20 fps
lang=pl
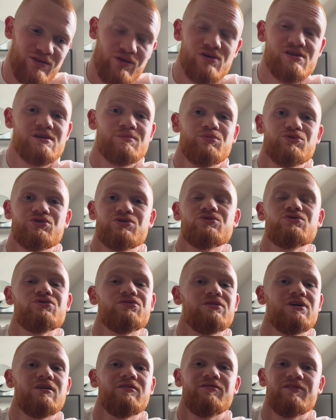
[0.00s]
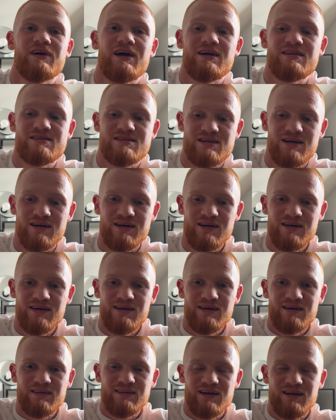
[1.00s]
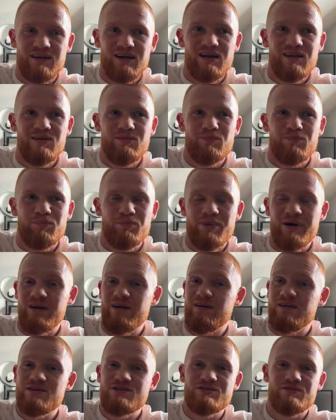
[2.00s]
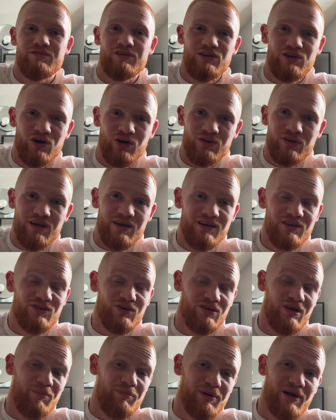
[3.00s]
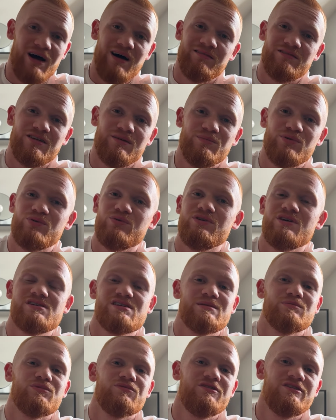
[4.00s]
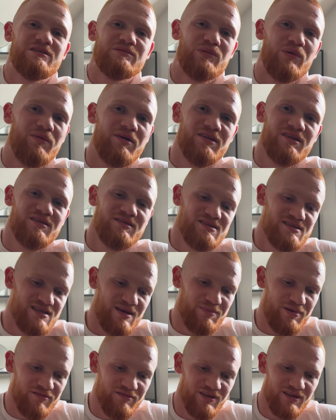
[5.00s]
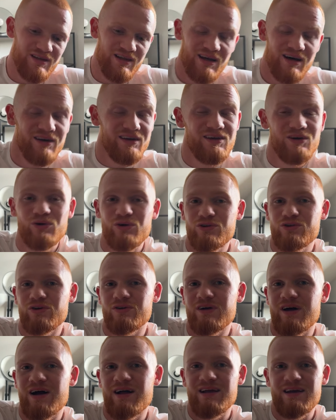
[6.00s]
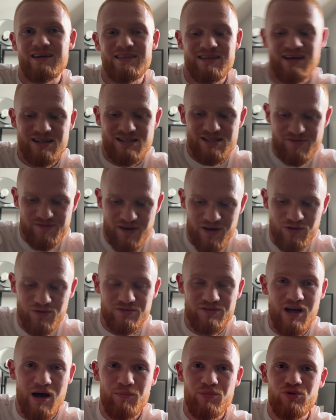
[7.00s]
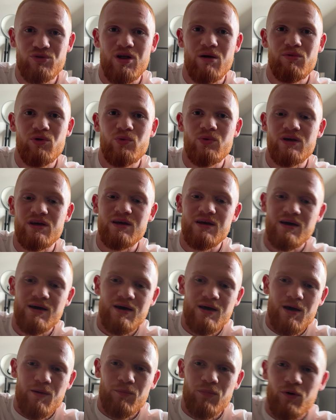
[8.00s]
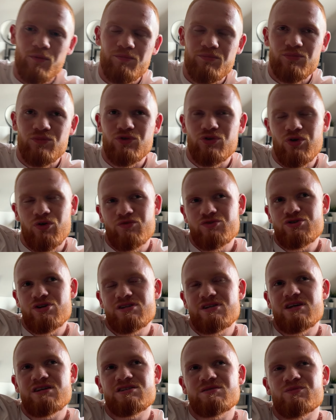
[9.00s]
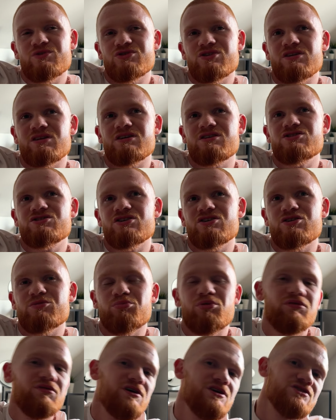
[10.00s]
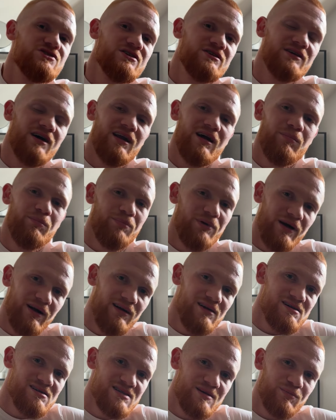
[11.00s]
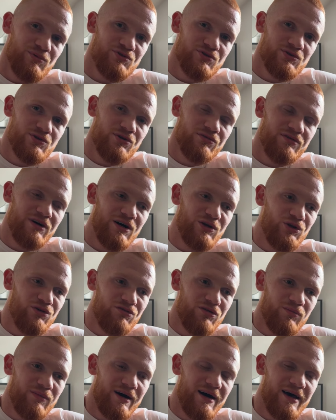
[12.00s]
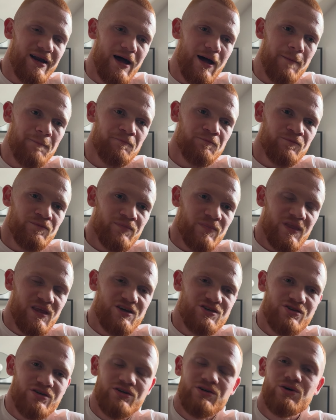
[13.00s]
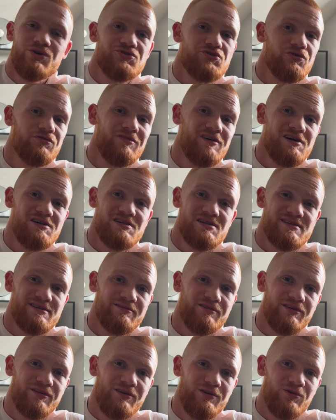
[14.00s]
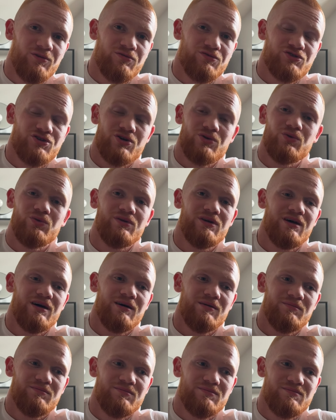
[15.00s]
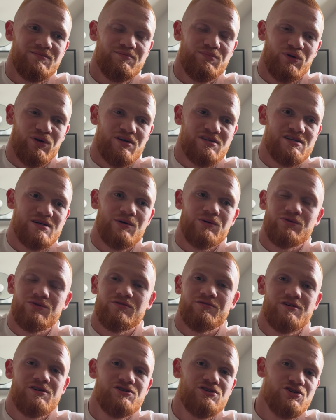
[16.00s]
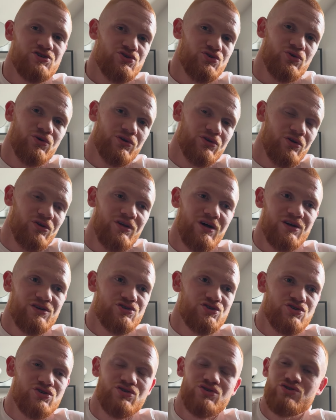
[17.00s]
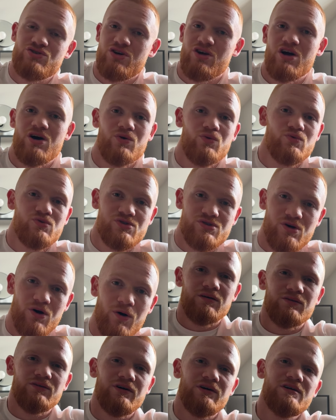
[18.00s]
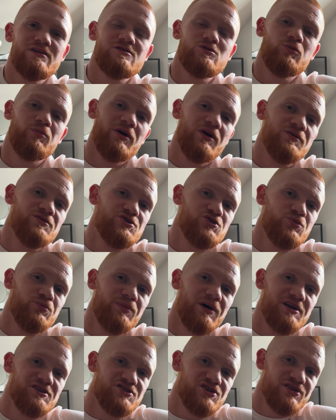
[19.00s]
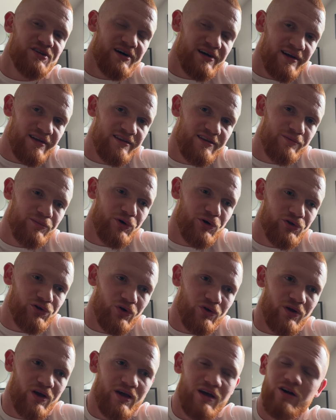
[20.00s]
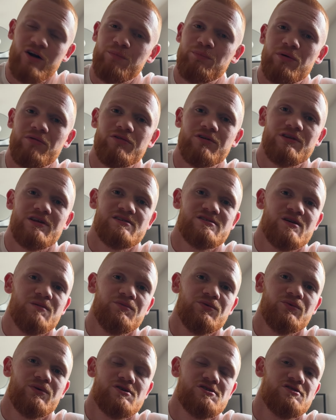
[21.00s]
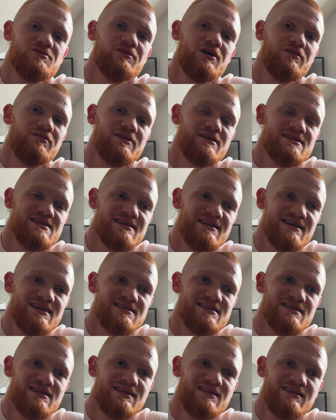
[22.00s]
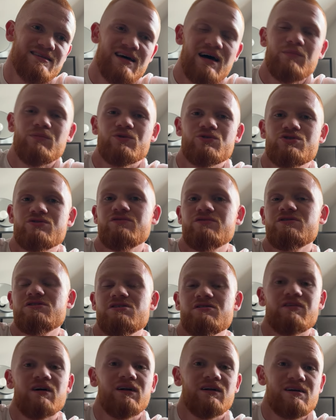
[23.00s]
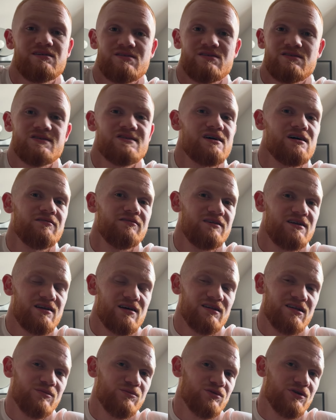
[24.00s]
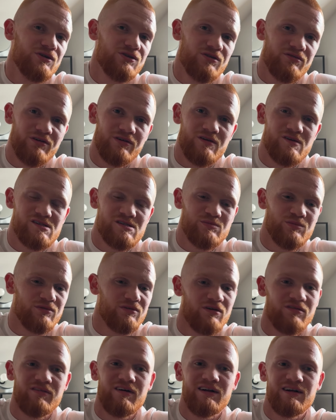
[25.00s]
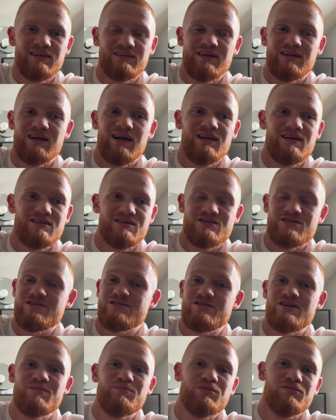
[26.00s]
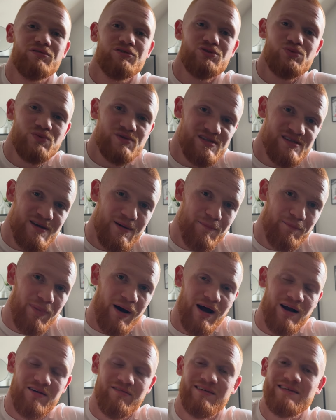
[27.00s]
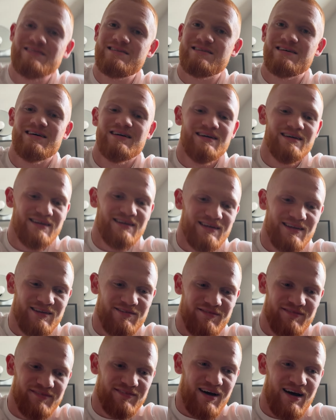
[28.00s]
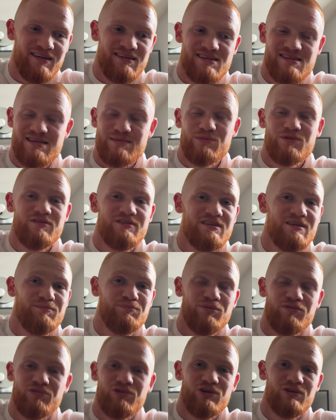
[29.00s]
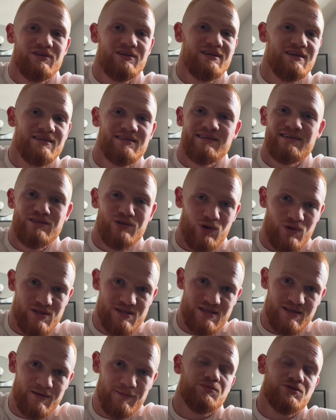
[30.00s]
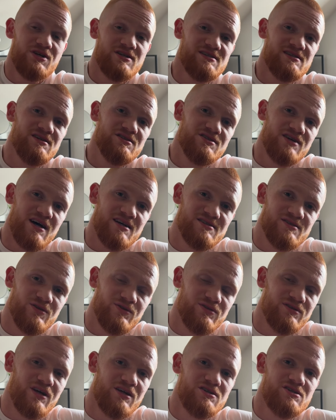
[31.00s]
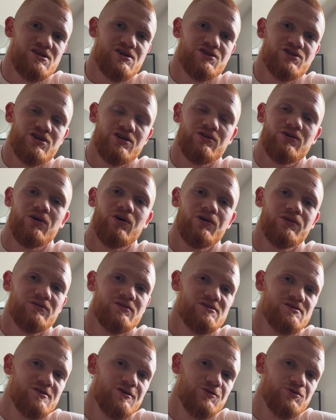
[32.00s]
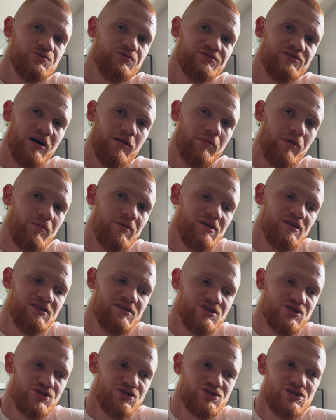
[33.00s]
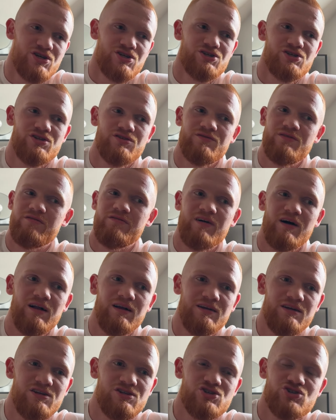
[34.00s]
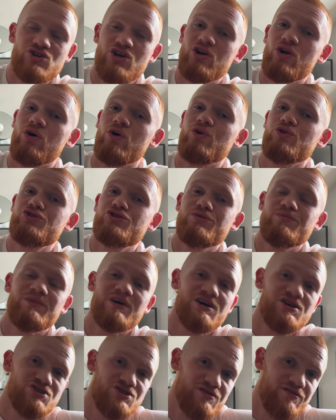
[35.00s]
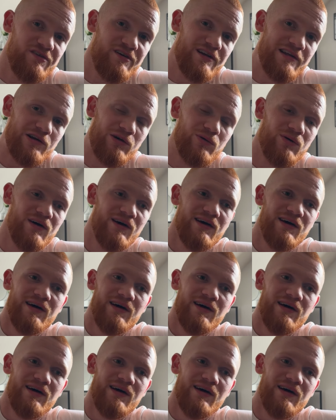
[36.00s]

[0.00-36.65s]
To zapoczątkowała Francja na gali Backlash w Lyonie i to naprawdę był niesamowity moment za zapewne dla i Ortona, ale i nas, fanów WWE, bo to w zasadzie można tak szczerze powiedzieć, że Gala Beckler zapoczątkowała nową erę, jeżeli chodzi o wejście zawodników. Szczególnie pokazało to wejście czy Ortona, czy Jaya Uso. No ale skupiając się bardziej na Randy Mortonie. Jego powrót nastąpił na Survivor Series i tam oczywiście walka została wygrana. Była to wieloosobowa walka. Na gali też gdzie powrócił CM Punk, więc dwa niesamowite powroty jednej nocy. Przez ten czas do dnia dzisiejszego Orton stoczył w WWE 32 walki, z czego 18 wygrał.